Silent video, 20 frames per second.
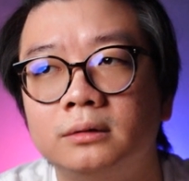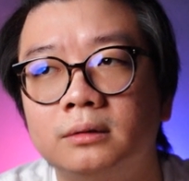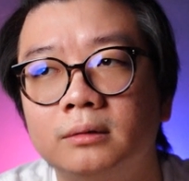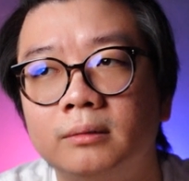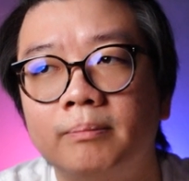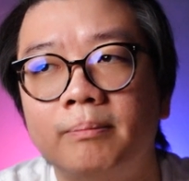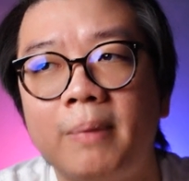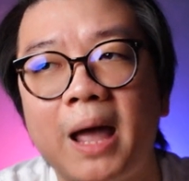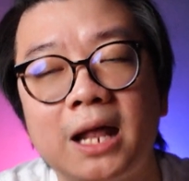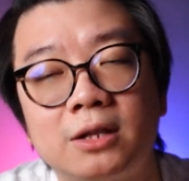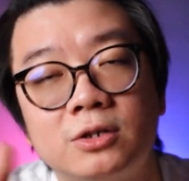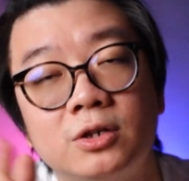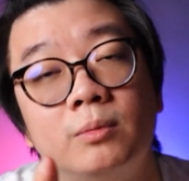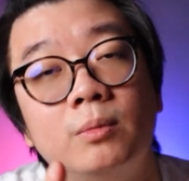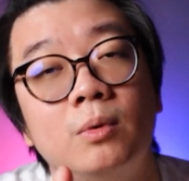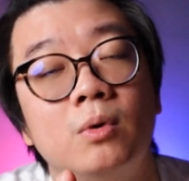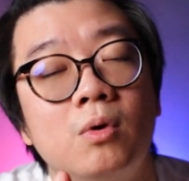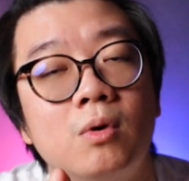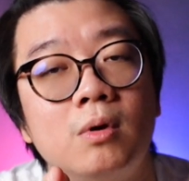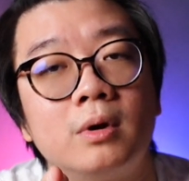8 ชั่ว
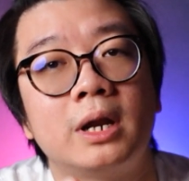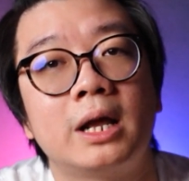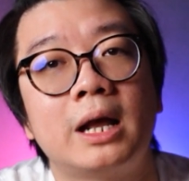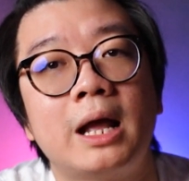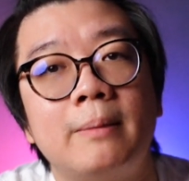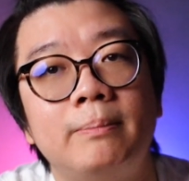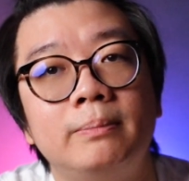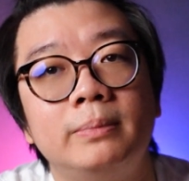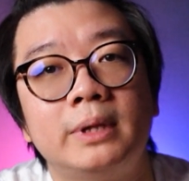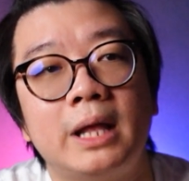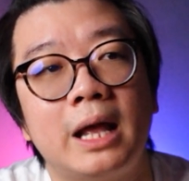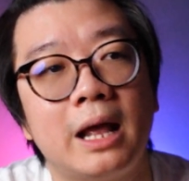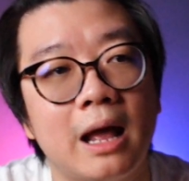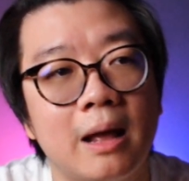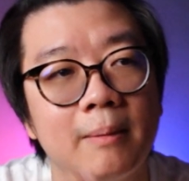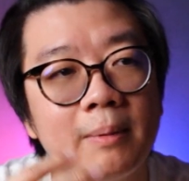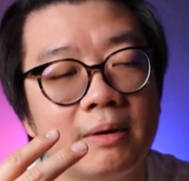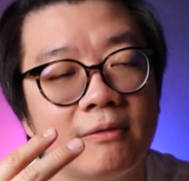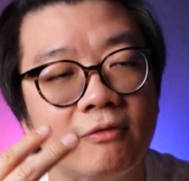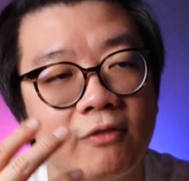โมงนะครับแต่ถ้า
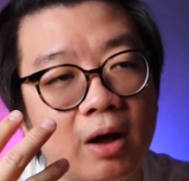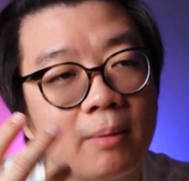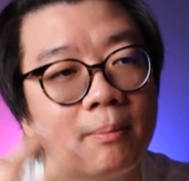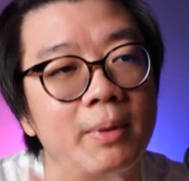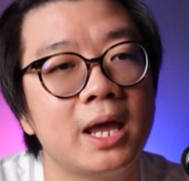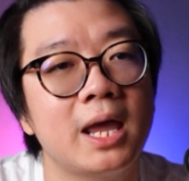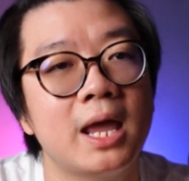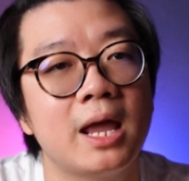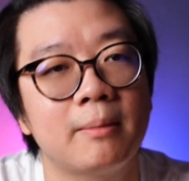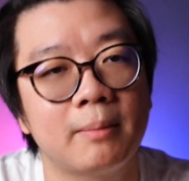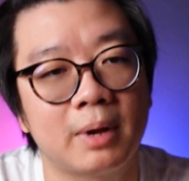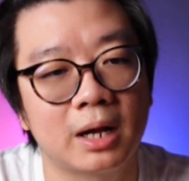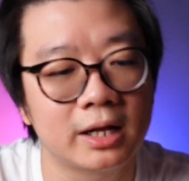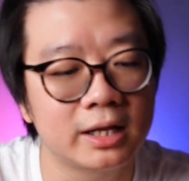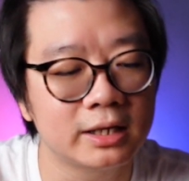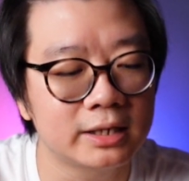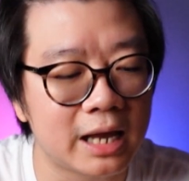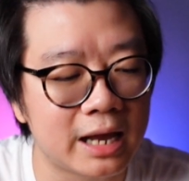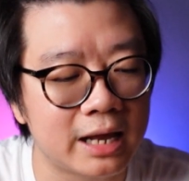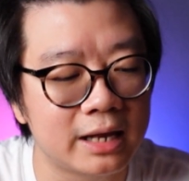เป็นฟังเพลงมันก็
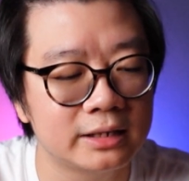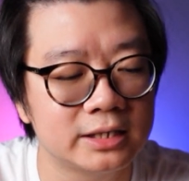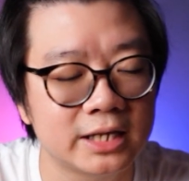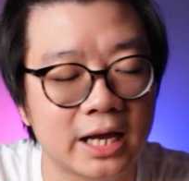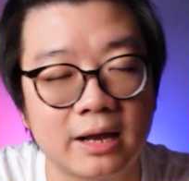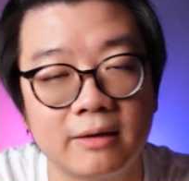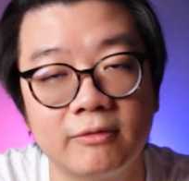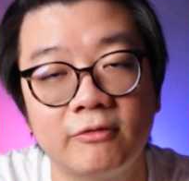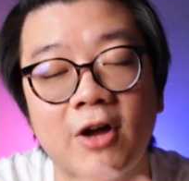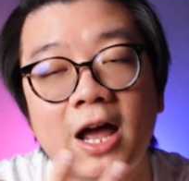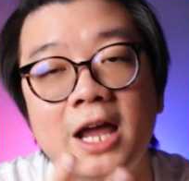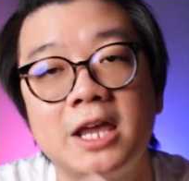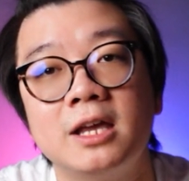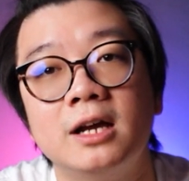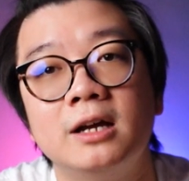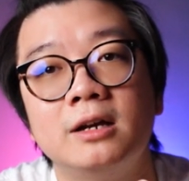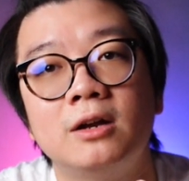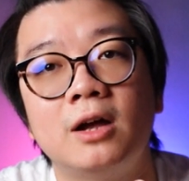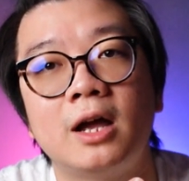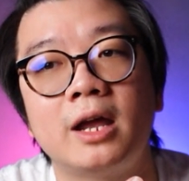จะใช้ไฟเย
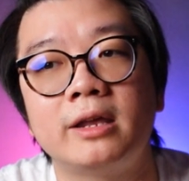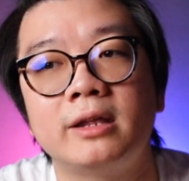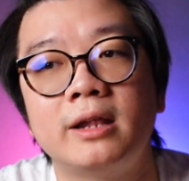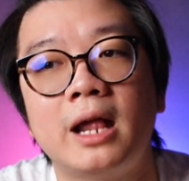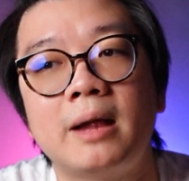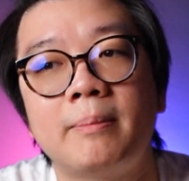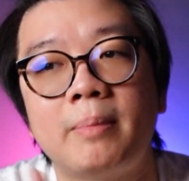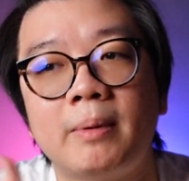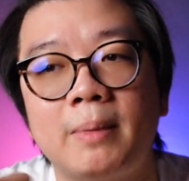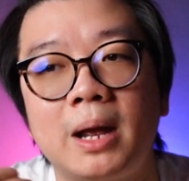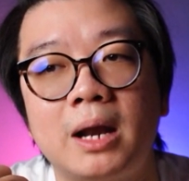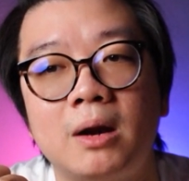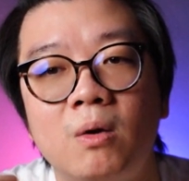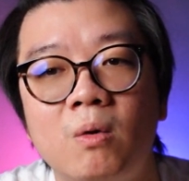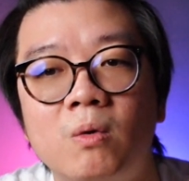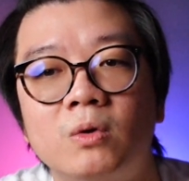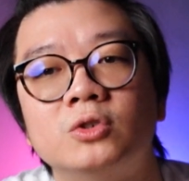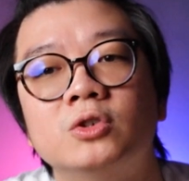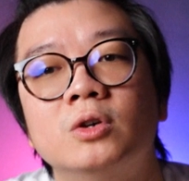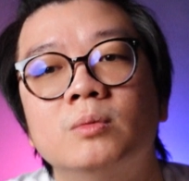อะหน่อยได้ประมาณ
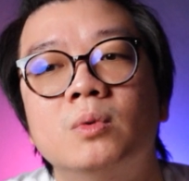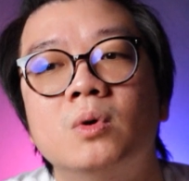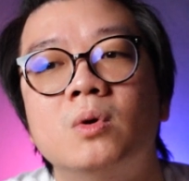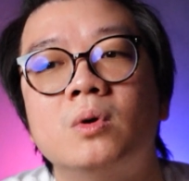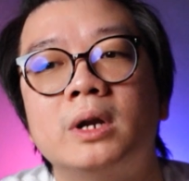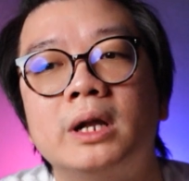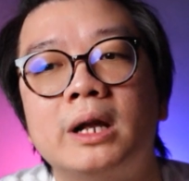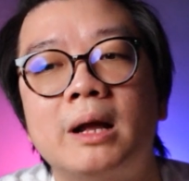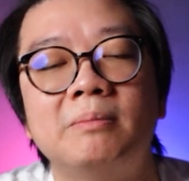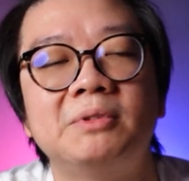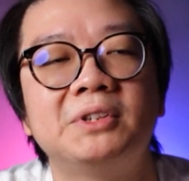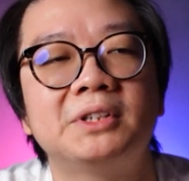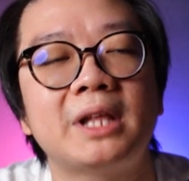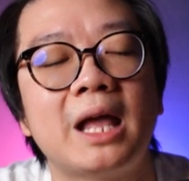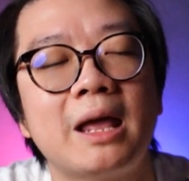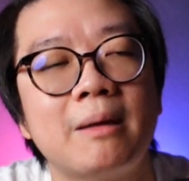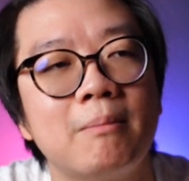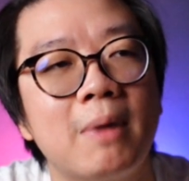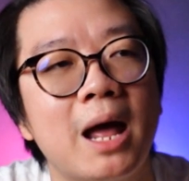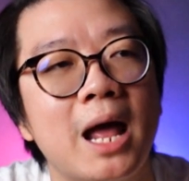6 ชั่วโมงนะครับสแต
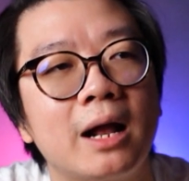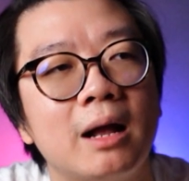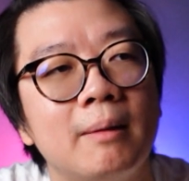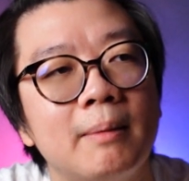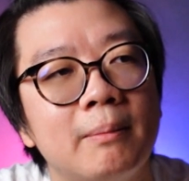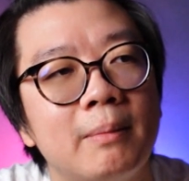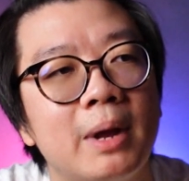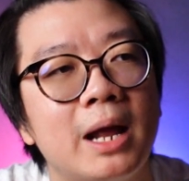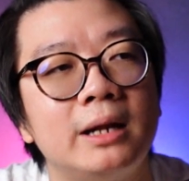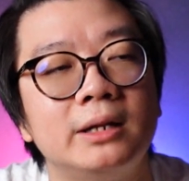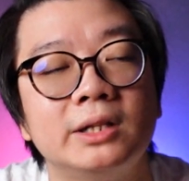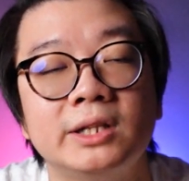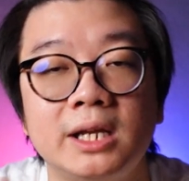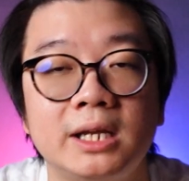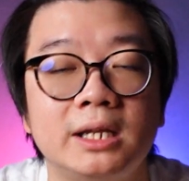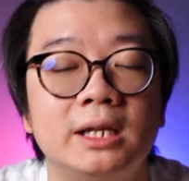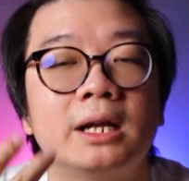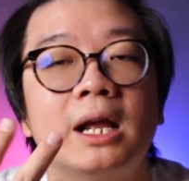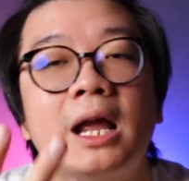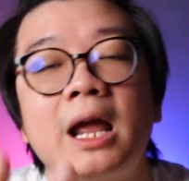นบายก็ประมาณ
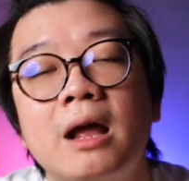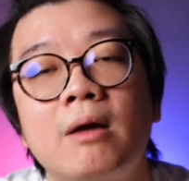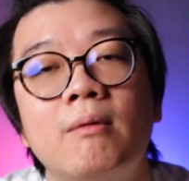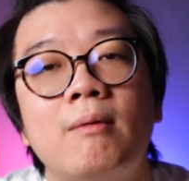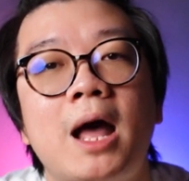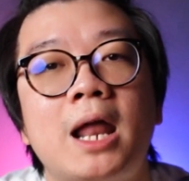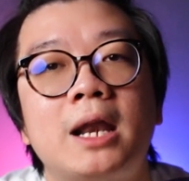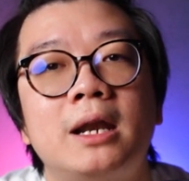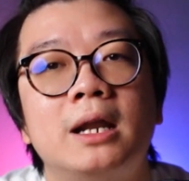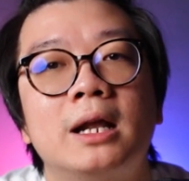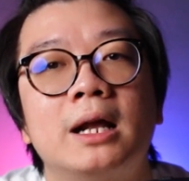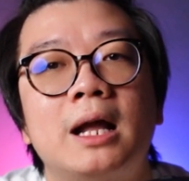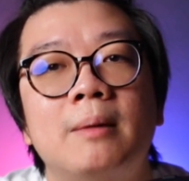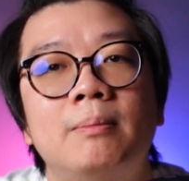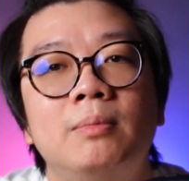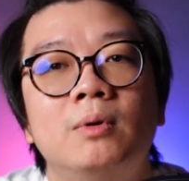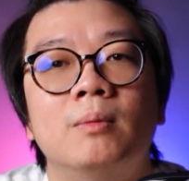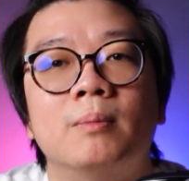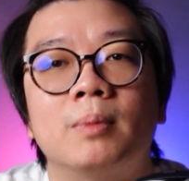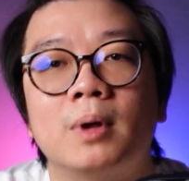4-5 วันนะครับ
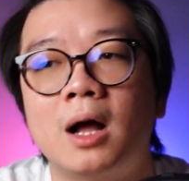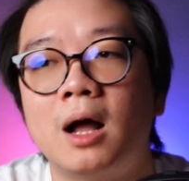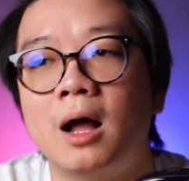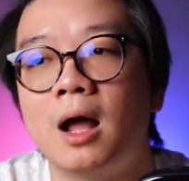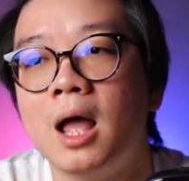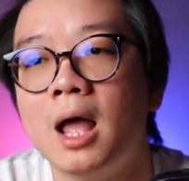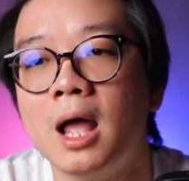ผมก็